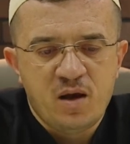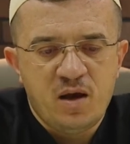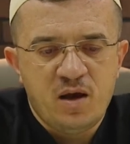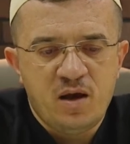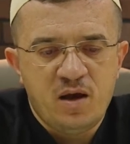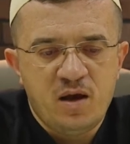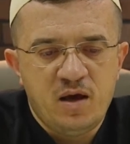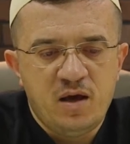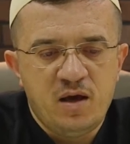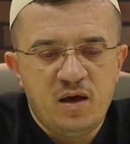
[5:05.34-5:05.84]

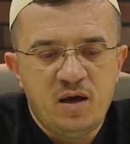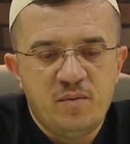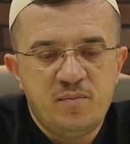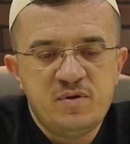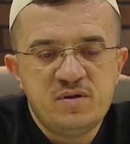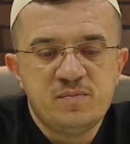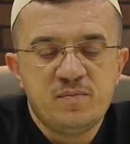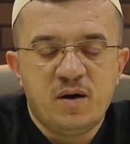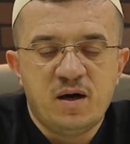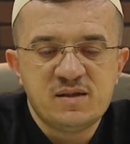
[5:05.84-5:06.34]
Ee,
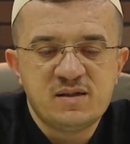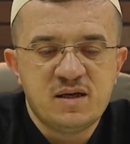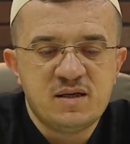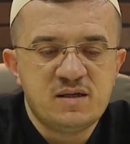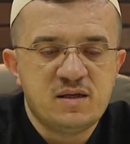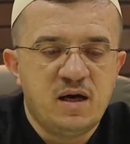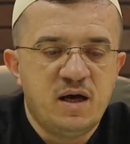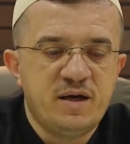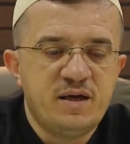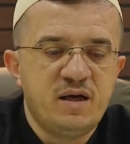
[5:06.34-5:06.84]
biz bazen
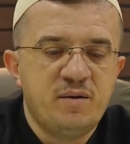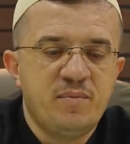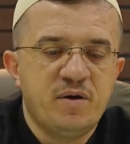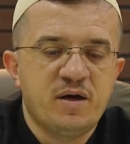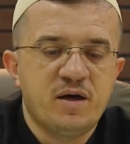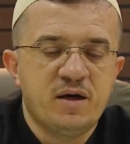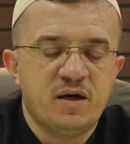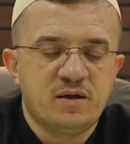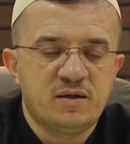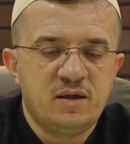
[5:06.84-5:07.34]
zahire
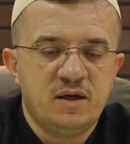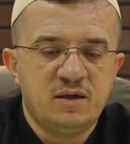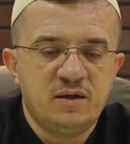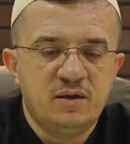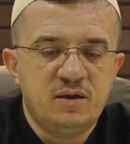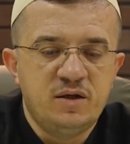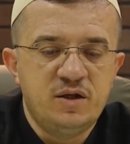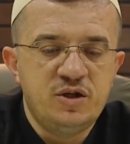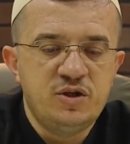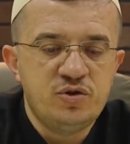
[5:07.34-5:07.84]

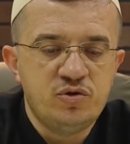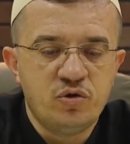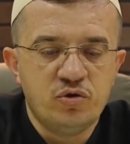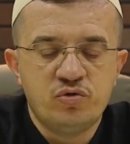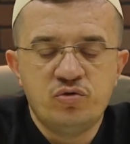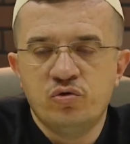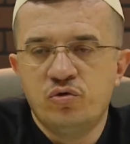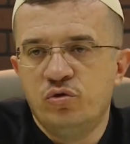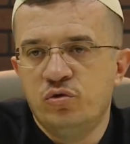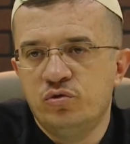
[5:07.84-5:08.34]
bakaraktan iş
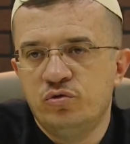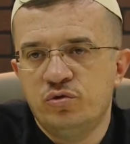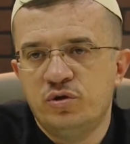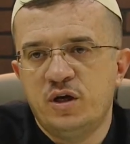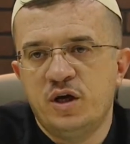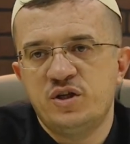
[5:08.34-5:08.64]
kötü oldu,